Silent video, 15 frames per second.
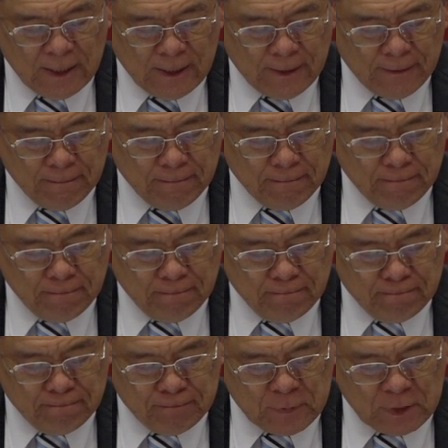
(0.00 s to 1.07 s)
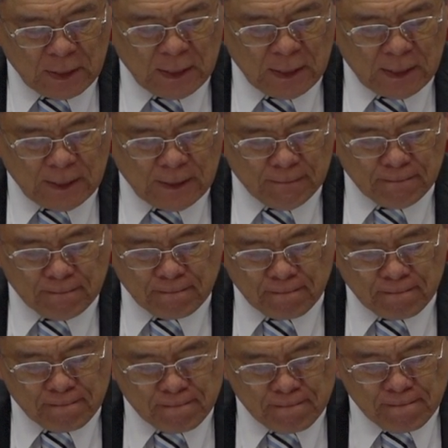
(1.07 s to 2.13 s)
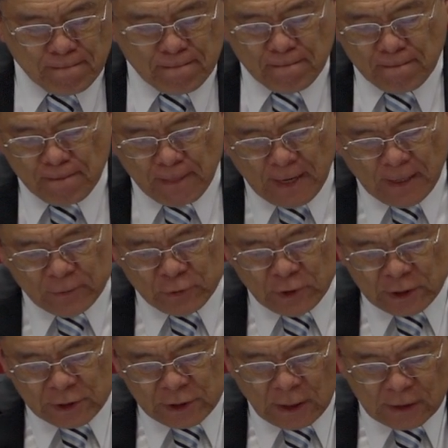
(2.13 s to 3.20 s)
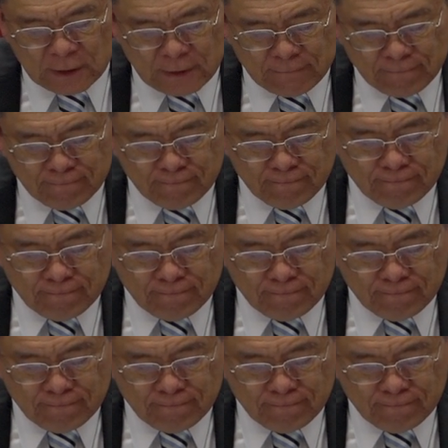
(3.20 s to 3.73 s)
呃，这里呢，感觉上呢，